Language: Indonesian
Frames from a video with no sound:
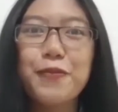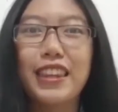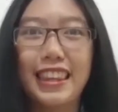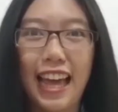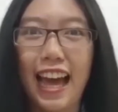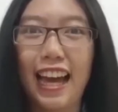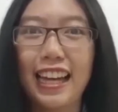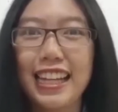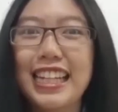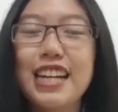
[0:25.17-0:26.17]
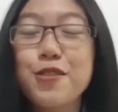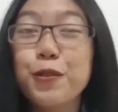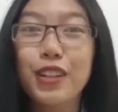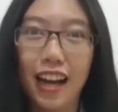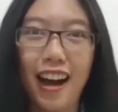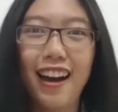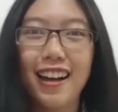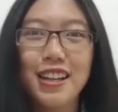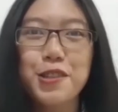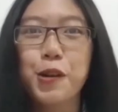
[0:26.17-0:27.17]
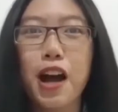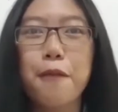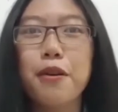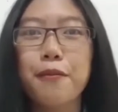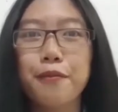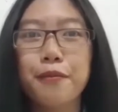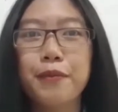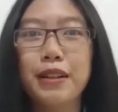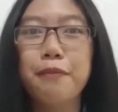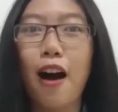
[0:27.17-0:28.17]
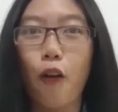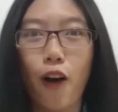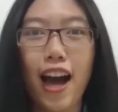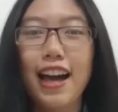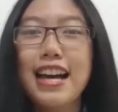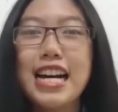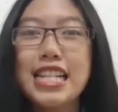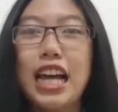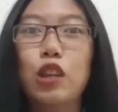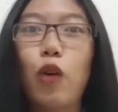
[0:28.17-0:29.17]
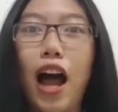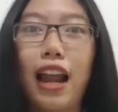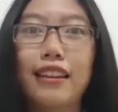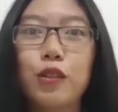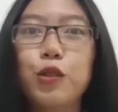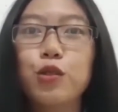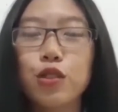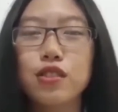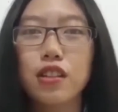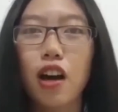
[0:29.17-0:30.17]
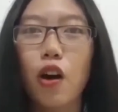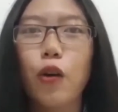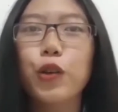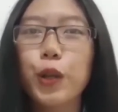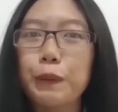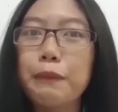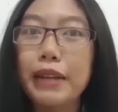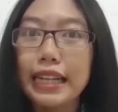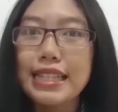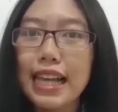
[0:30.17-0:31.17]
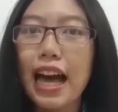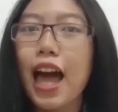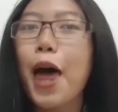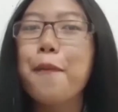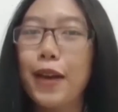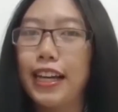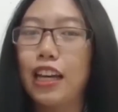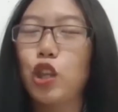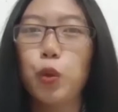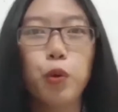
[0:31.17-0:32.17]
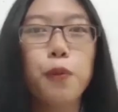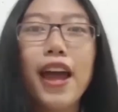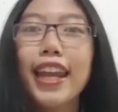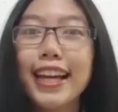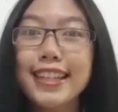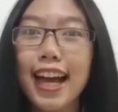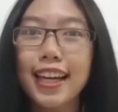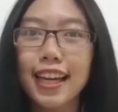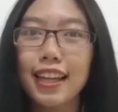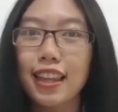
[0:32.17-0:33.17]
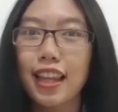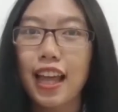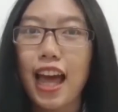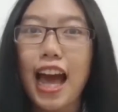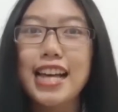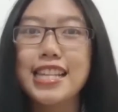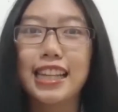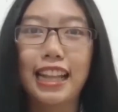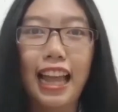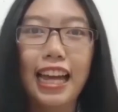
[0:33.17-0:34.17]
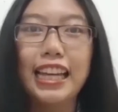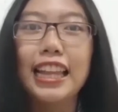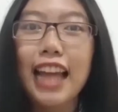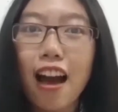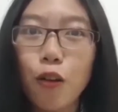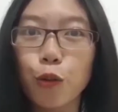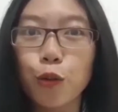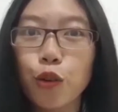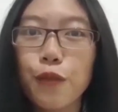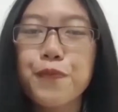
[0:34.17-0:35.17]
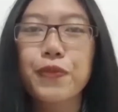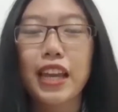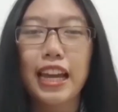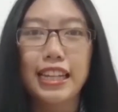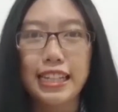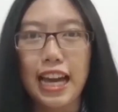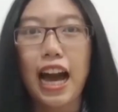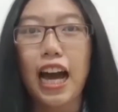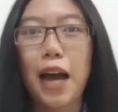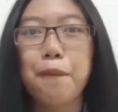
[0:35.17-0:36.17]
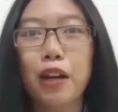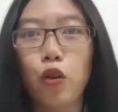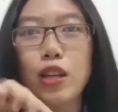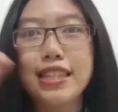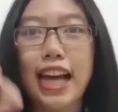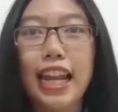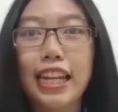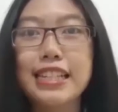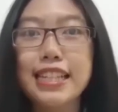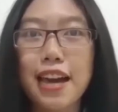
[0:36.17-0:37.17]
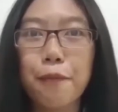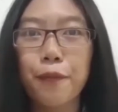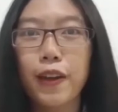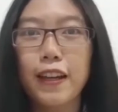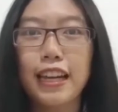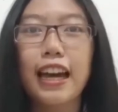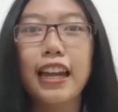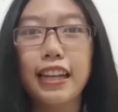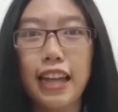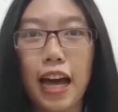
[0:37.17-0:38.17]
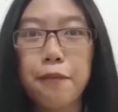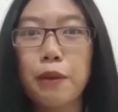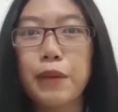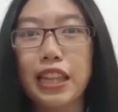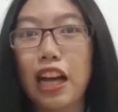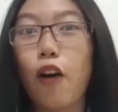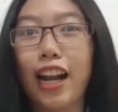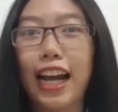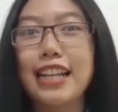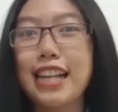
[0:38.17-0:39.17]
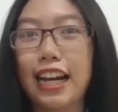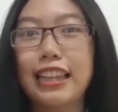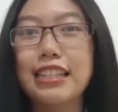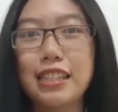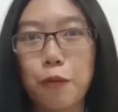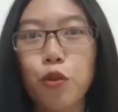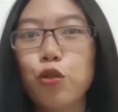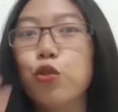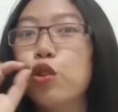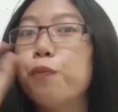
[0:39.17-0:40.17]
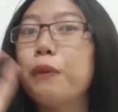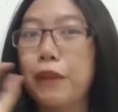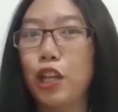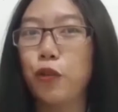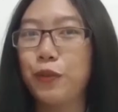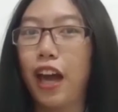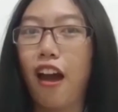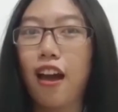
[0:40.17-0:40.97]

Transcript: Nah, dia juga suka mem membawa satu alat khusus untuk memeriksa bagian tubuh mana yang sakit. Setelah ia tahu, dia akan menuliskan resep dan meminta orang yang sakit tersebut untuk meminumnya.